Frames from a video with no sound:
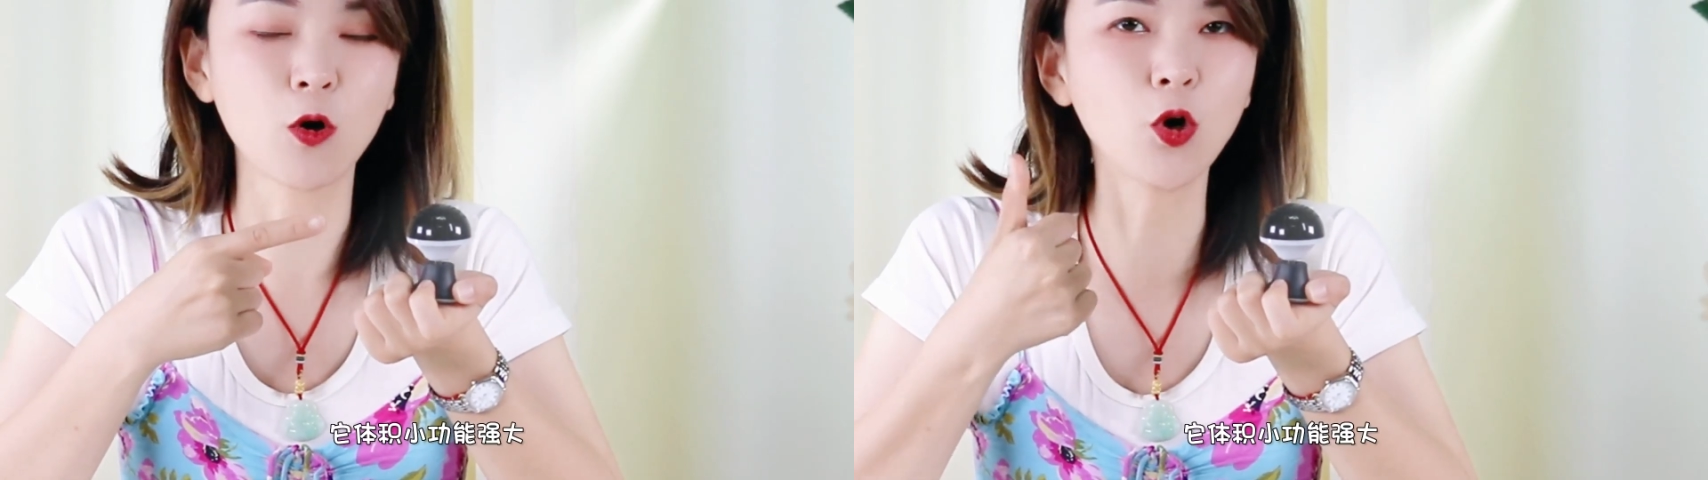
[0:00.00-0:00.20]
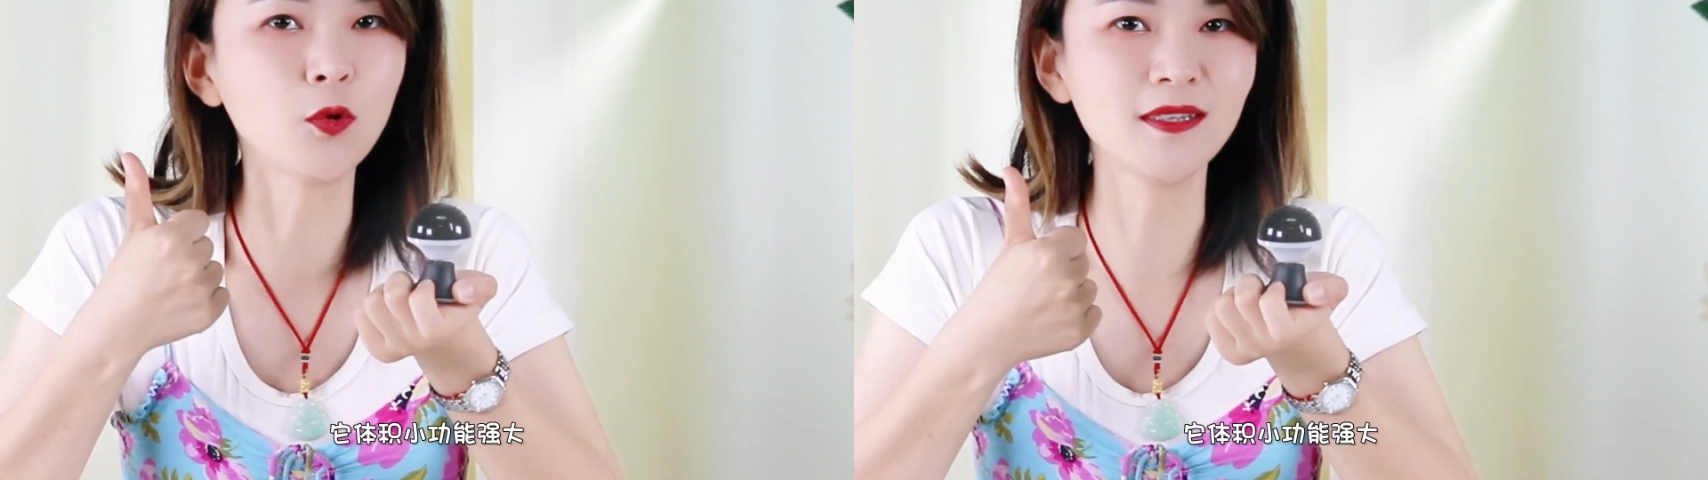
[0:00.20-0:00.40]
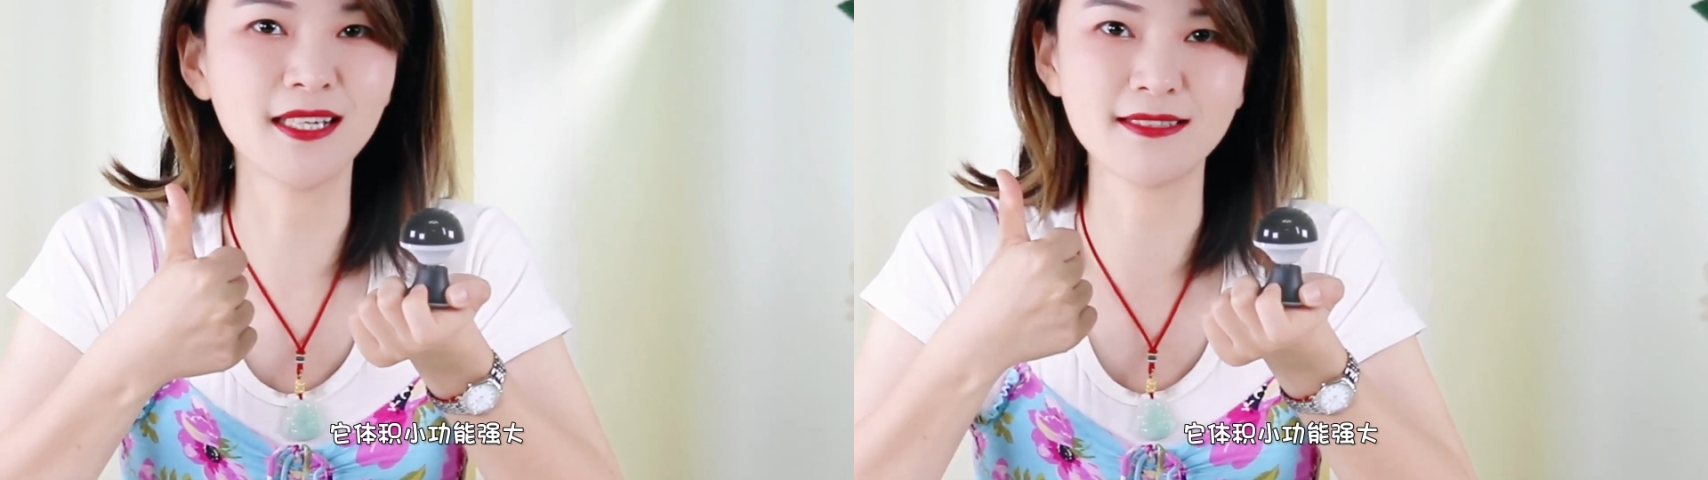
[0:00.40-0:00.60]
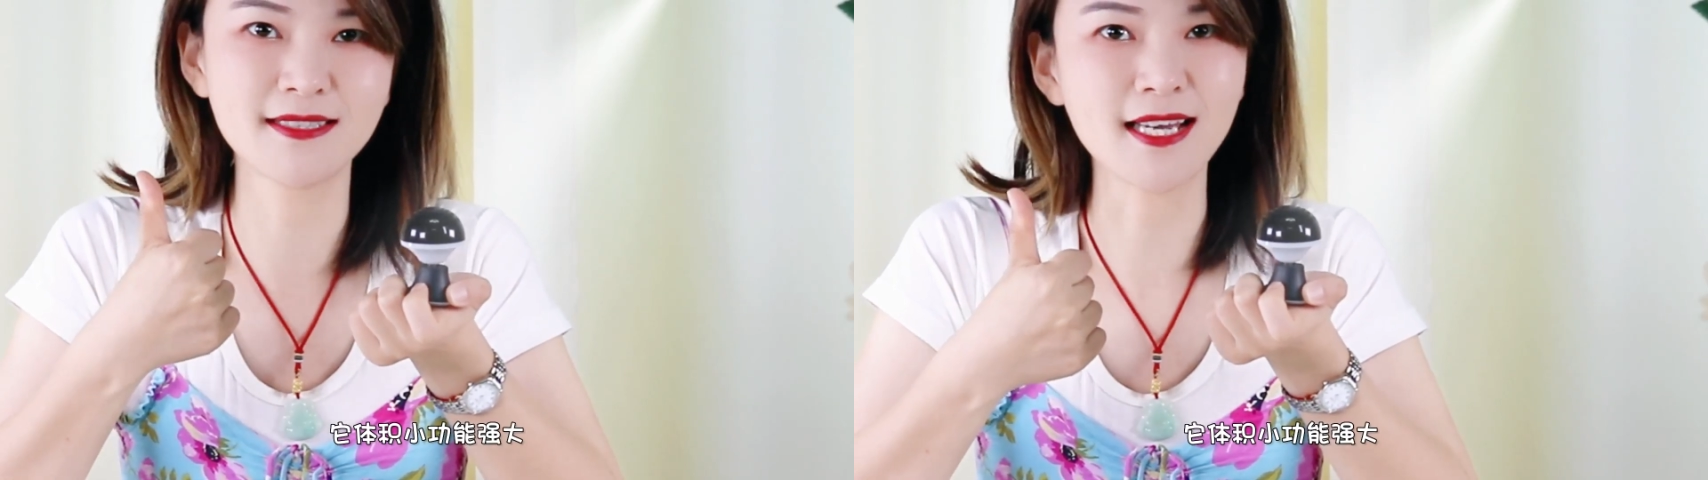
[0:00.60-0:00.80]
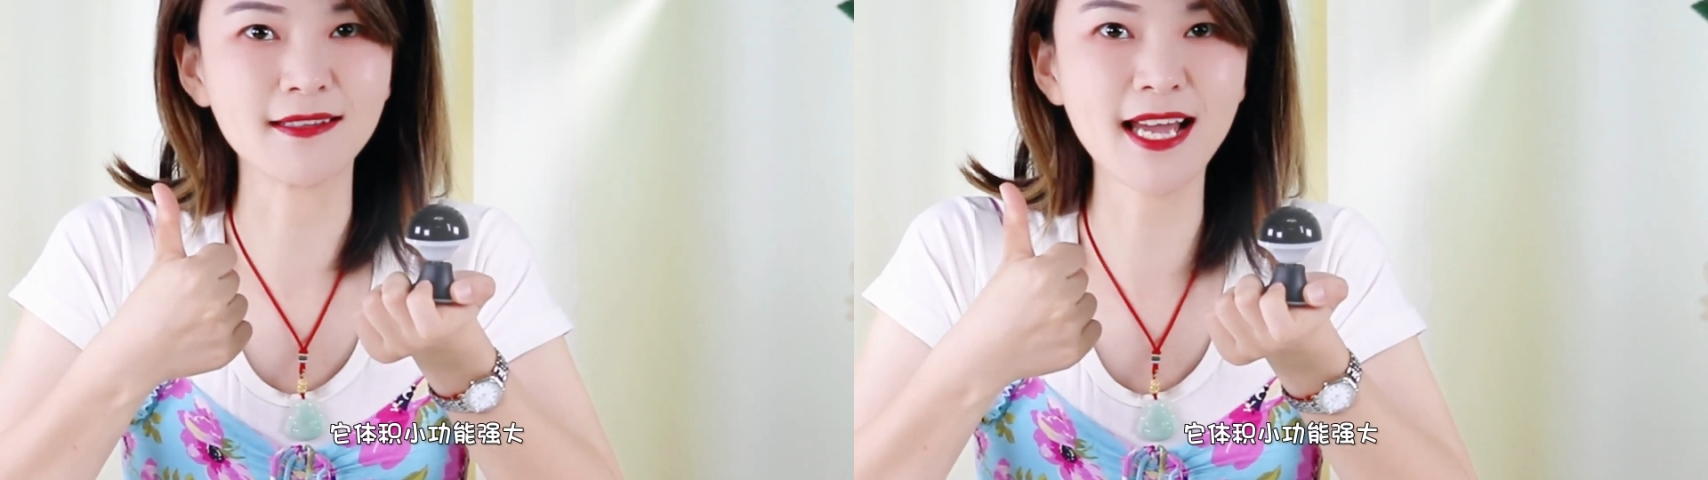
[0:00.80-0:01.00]
功能
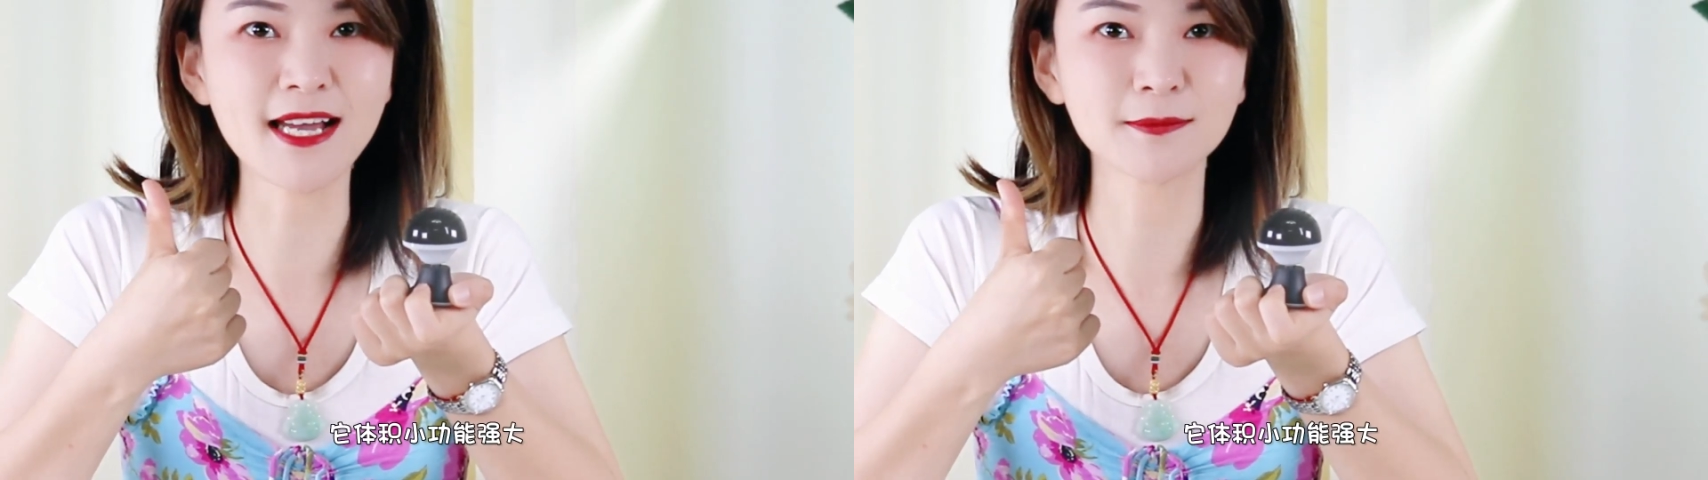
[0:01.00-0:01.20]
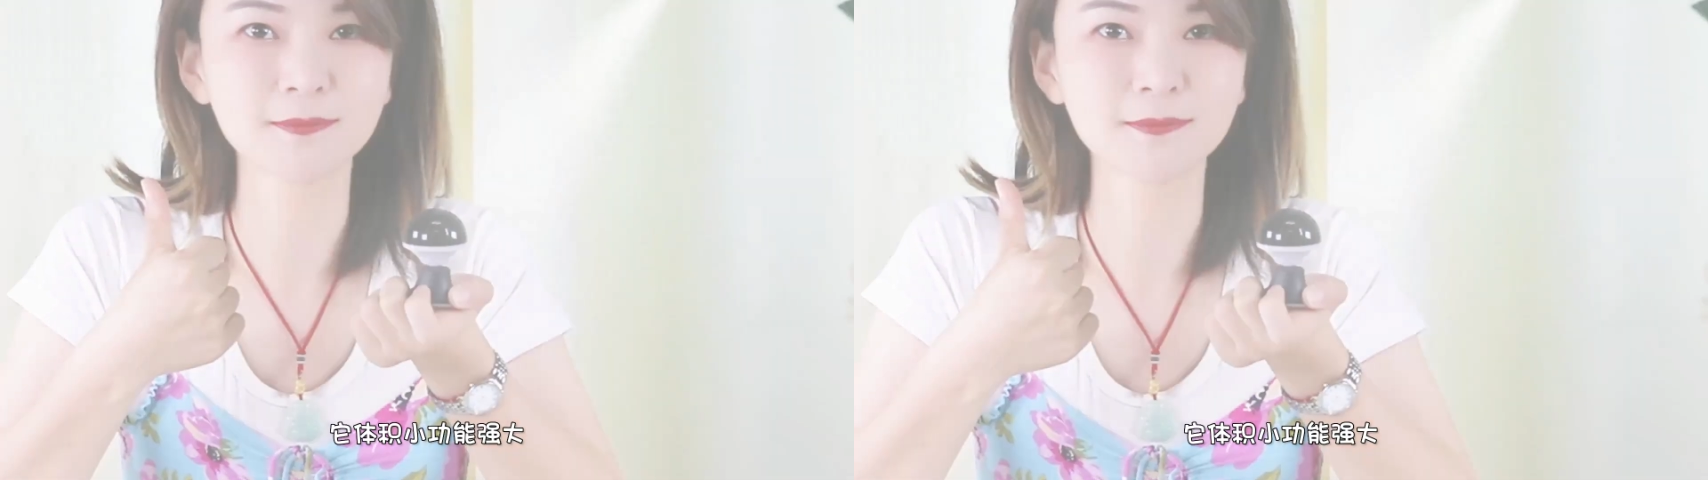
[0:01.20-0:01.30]
强大。